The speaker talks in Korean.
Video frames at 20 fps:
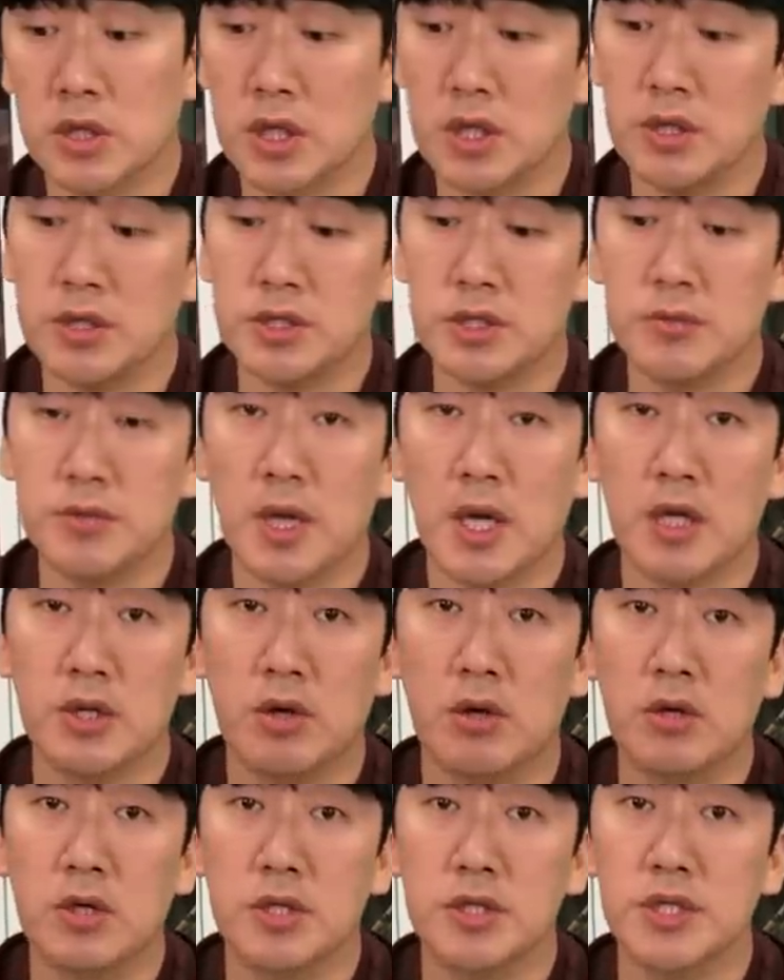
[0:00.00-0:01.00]
크기는 지금 얘가
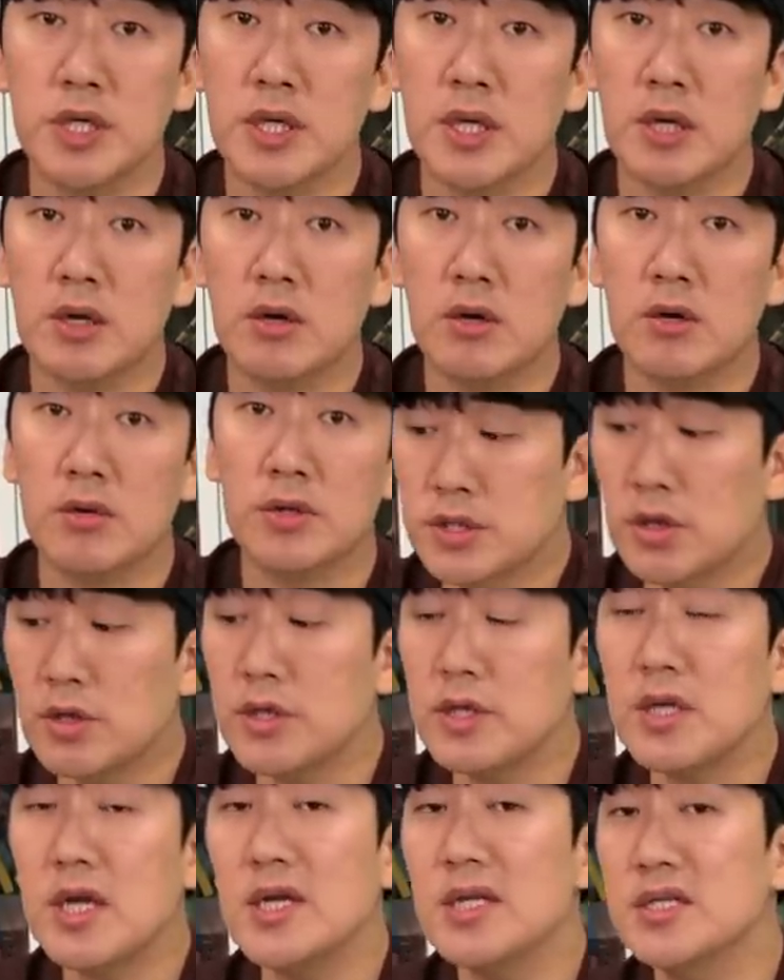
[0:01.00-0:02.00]
더 크잖아요.
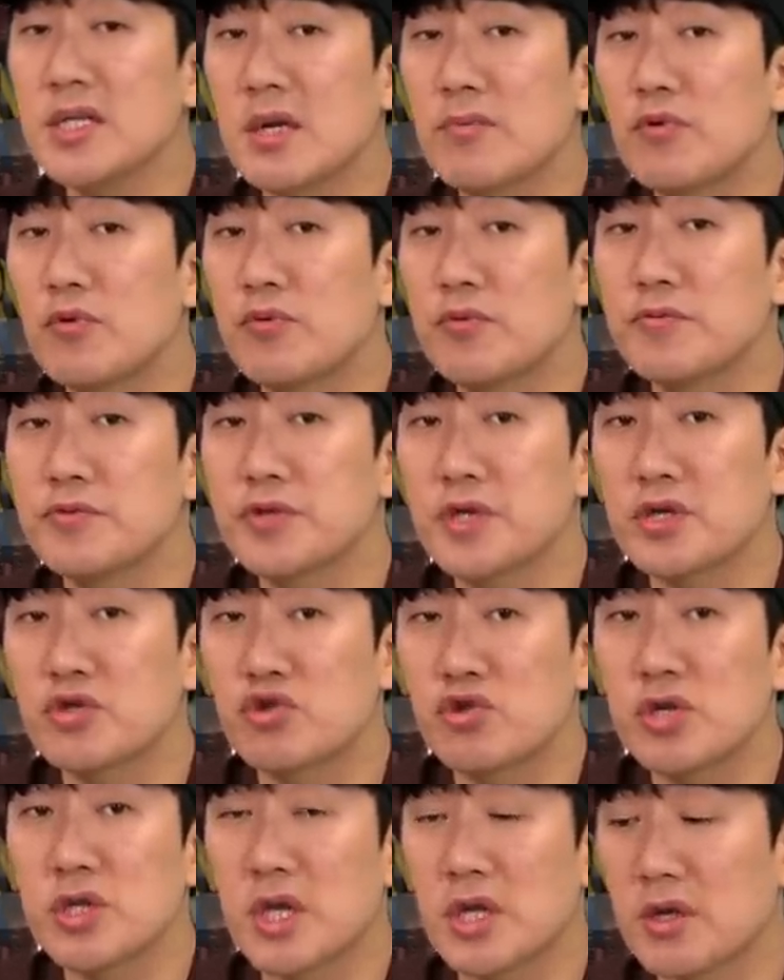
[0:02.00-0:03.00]
1000개 이상 부품 수가
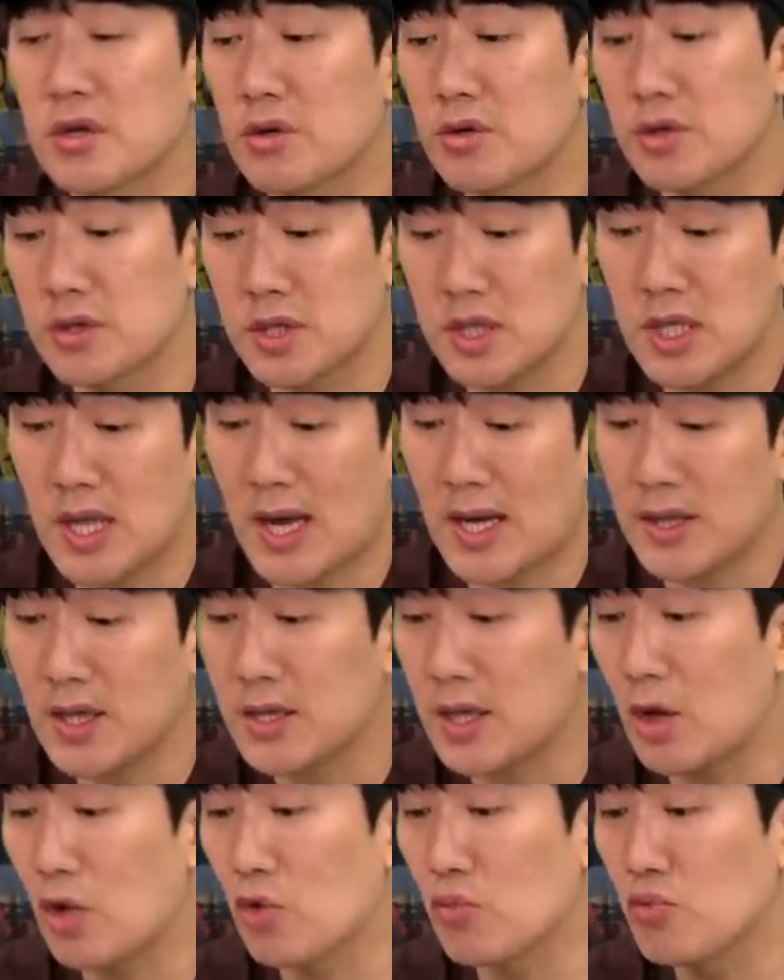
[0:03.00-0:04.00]
줄였다는 거는 이 안에
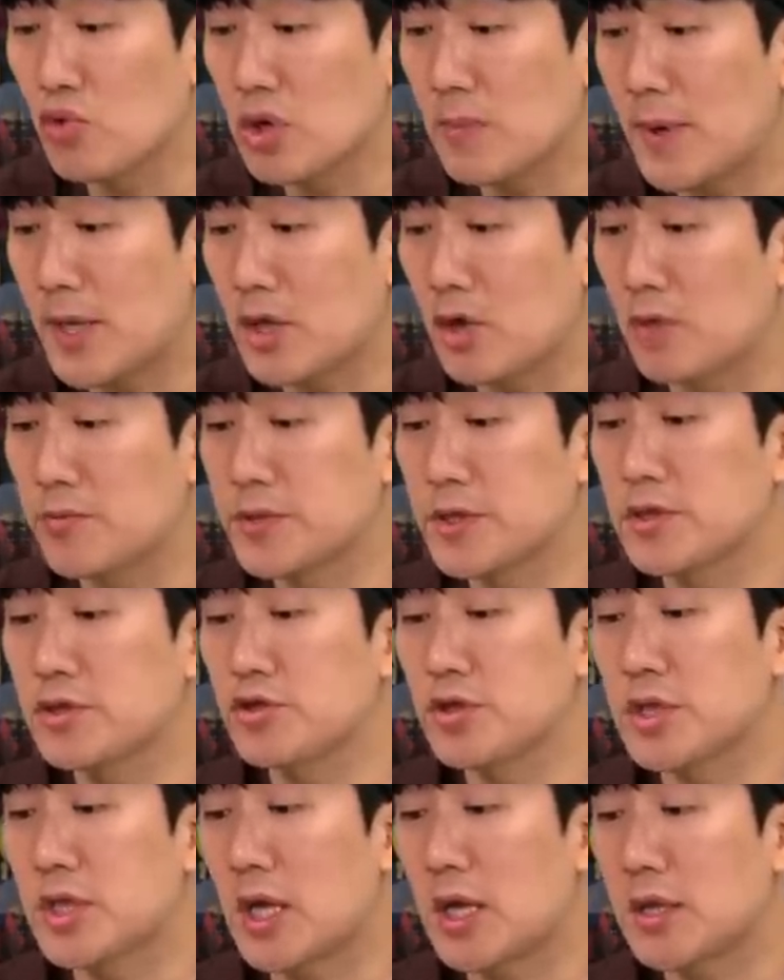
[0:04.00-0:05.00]
내용물이 많이 없을
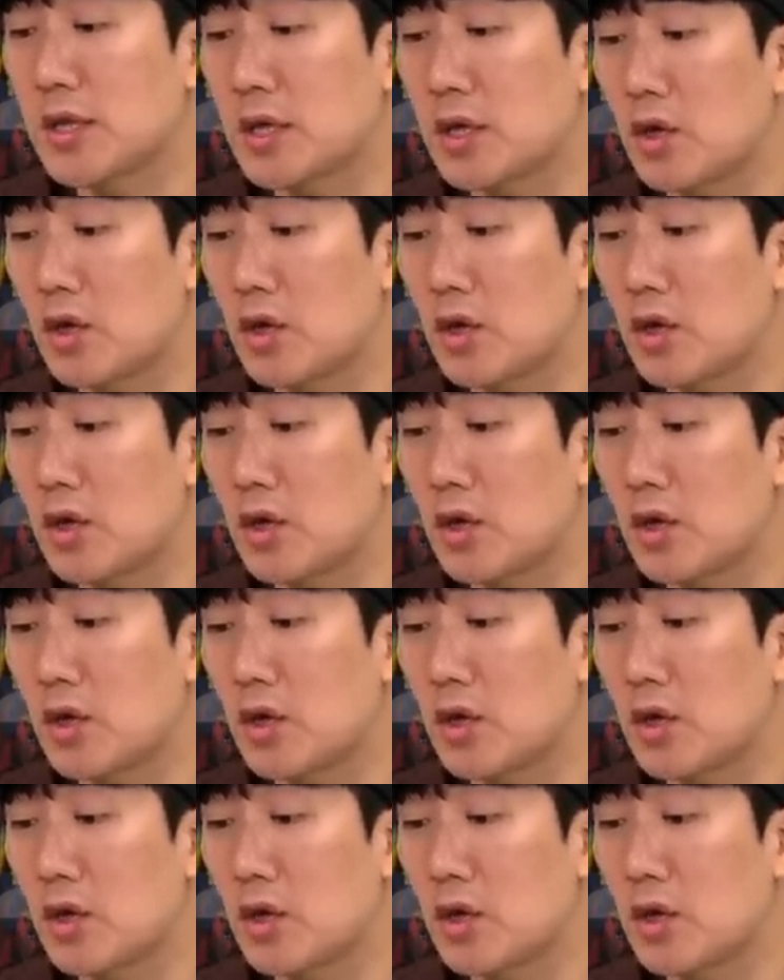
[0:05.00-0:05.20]
수 있다는